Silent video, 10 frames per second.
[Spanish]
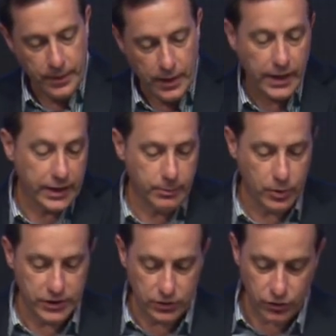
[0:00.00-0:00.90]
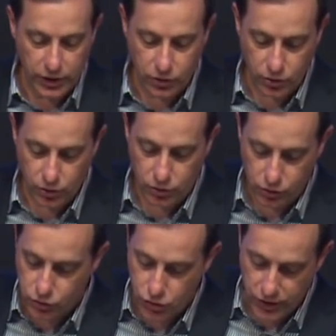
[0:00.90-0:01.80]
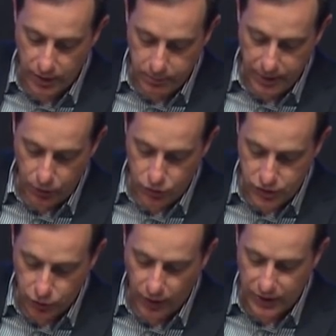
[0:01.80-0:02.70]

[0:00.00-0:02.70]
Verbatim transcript: Él respondiendo dijo, no soy enviado sino a